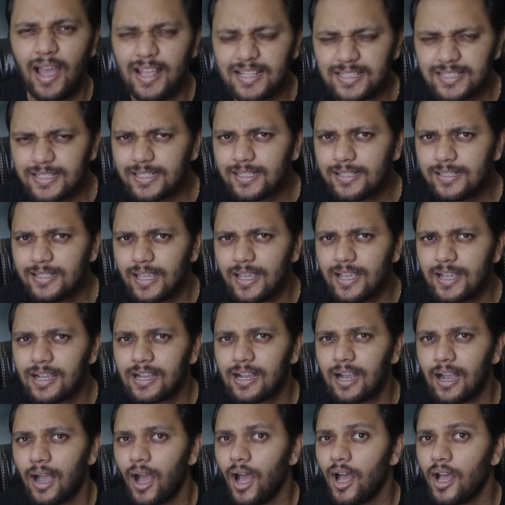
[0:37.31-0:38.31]
ऐसी ही
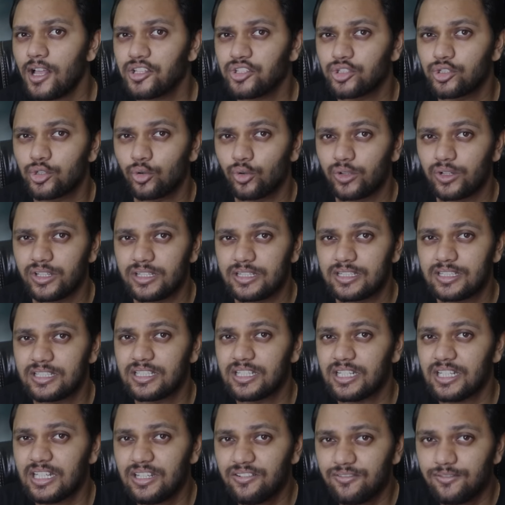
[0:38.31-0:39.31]
एक खास स्टोरी
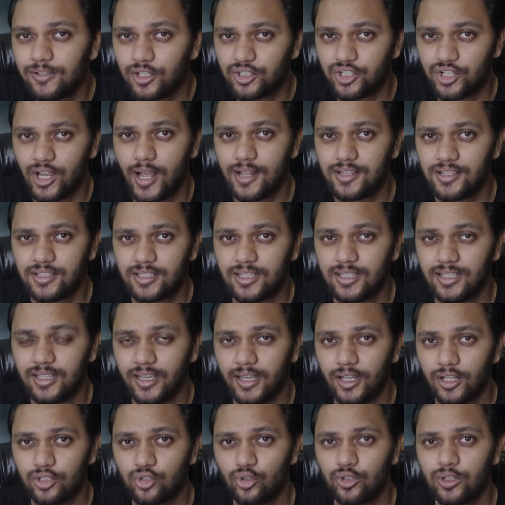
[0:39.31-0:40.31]
स्टीव लचांस की
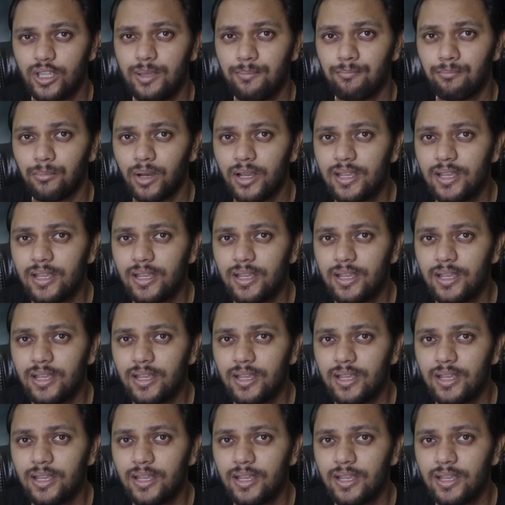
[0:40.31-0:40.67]
है जो कि